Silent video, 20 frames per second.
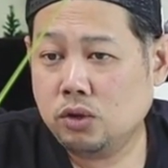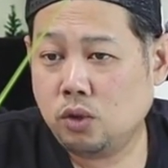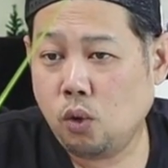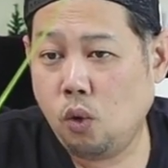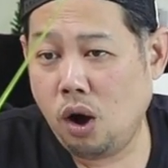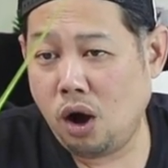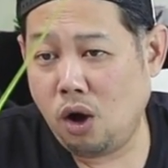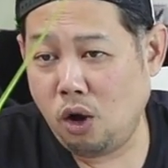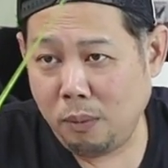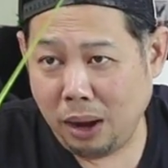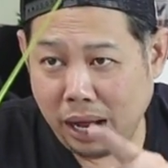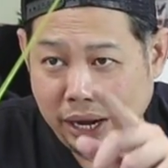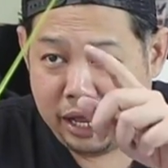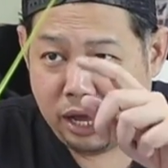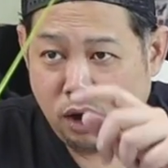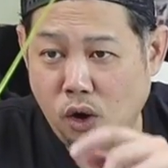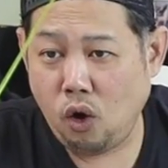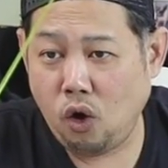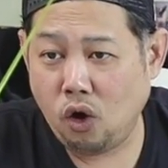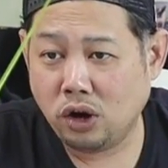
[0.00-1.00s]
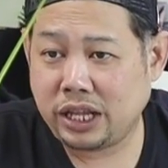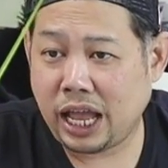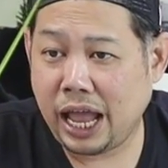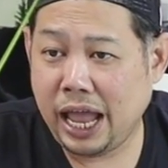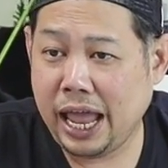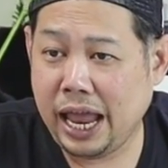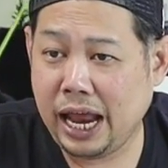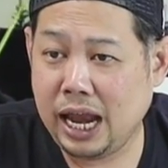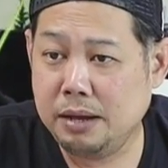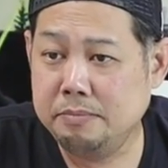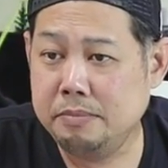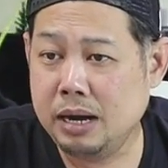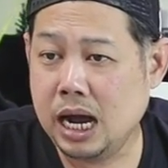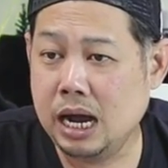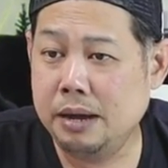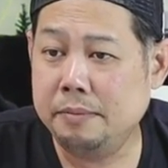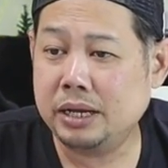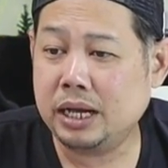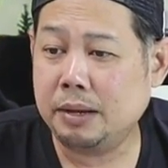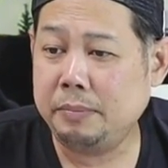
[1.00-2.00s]
ตัวของมันเนี่ยโคตรเท่เลยมื
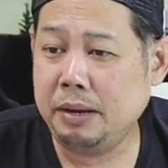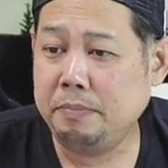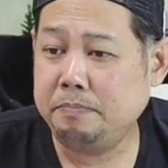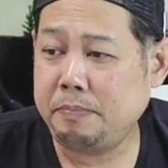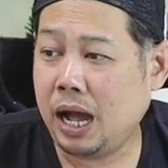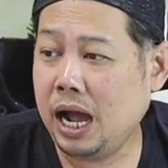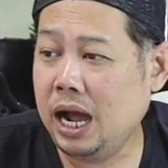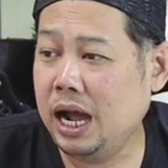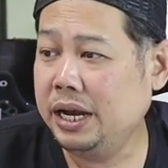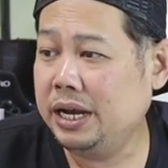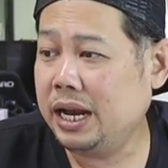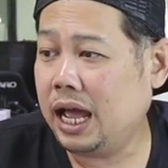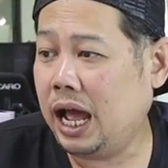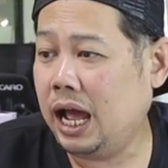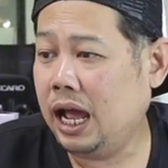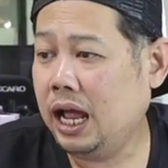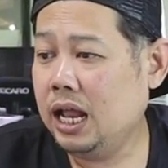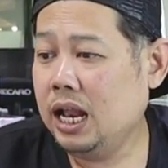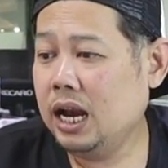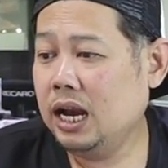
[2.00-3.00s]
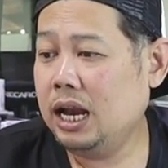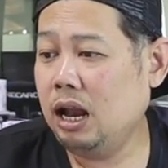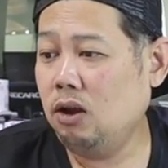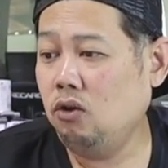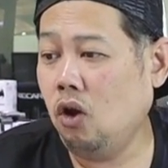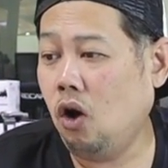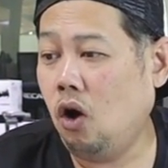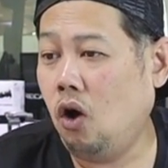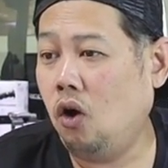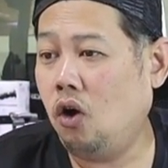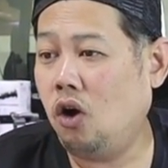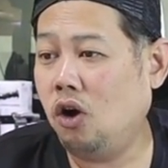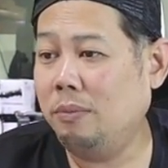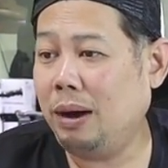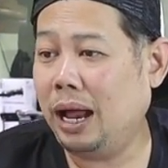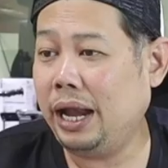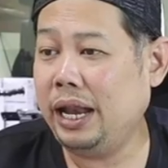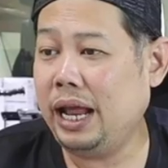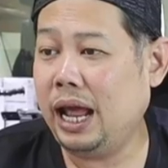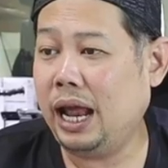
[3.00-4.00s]
อมันก็เป็นปืนนะ แล้วโล่ของ
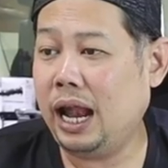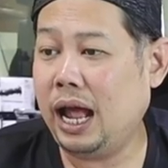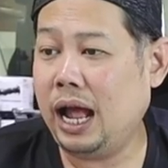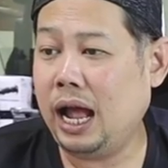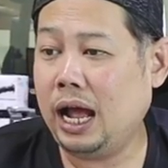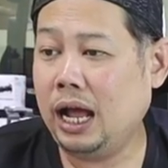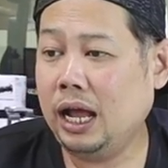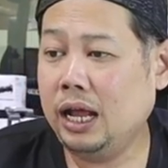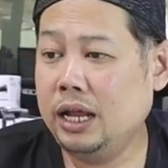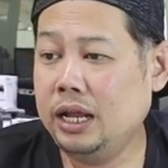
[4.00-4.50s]
มันเนี่ยนะ